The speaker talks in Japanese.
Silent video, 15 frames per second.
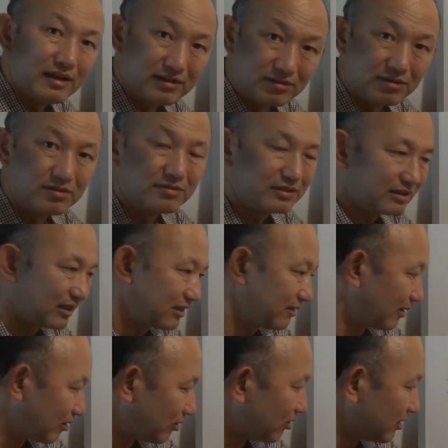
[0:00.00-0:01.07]
あの、例え
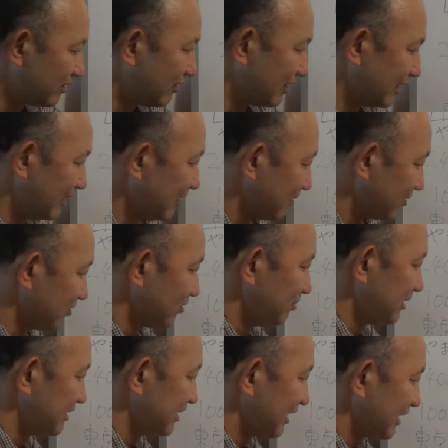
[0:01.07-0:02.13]
ばここではね、この
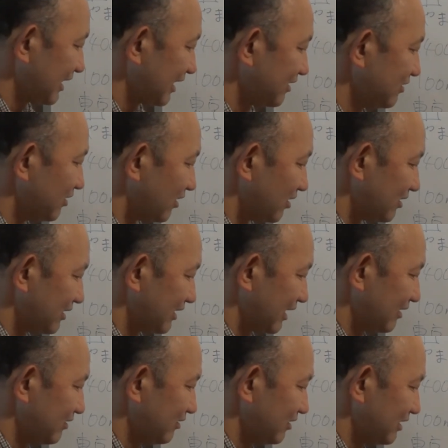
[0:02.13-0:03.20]
水が100度、
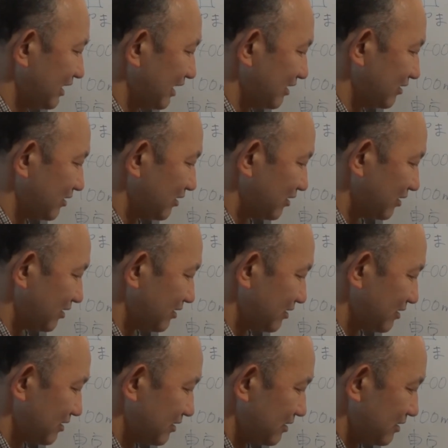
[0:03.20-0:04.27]
100度になると、
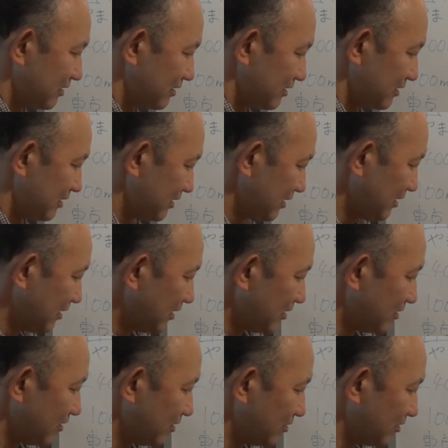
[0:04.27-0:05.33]

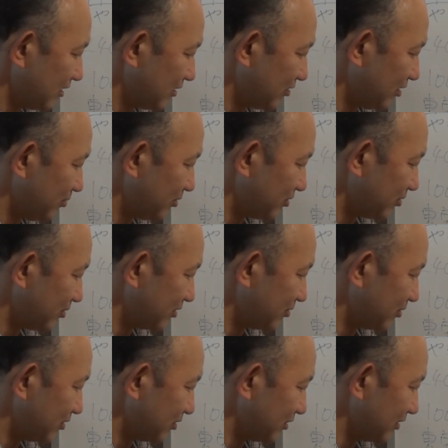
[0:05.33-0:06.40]
ここにこれ
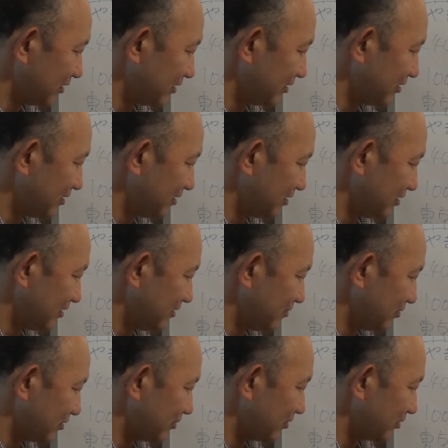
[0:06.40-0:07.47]
ブクブクブク、
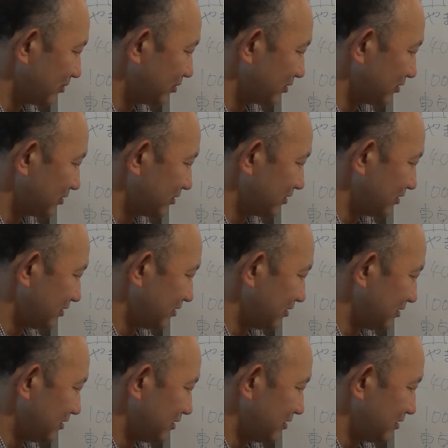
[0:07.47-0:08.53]
ブクブクブク、
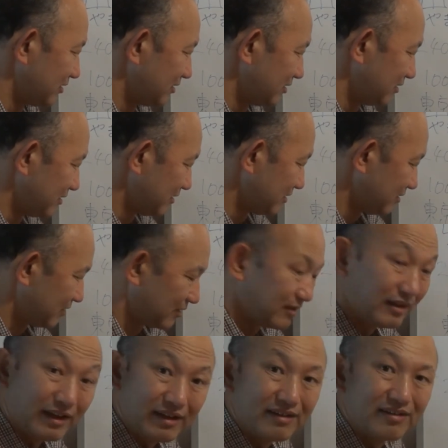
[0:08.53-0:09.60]

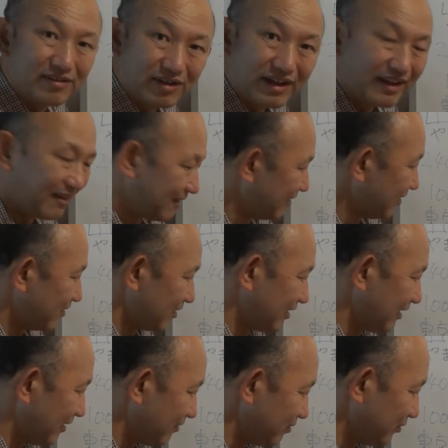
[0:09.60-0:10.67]
ね、これ、こ
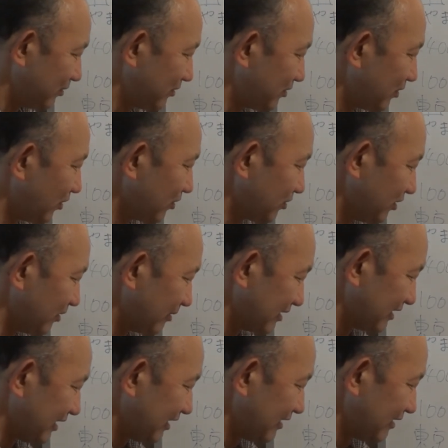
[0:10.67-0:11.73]
れね、沸騰と言いま
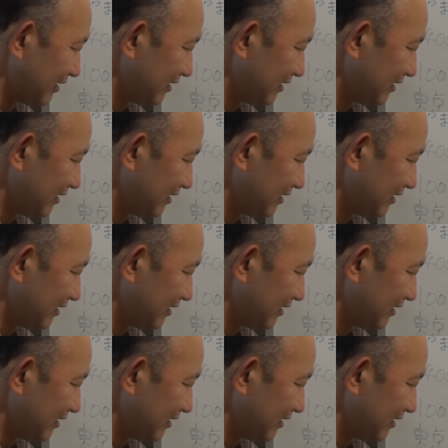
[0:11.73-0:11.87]
すね。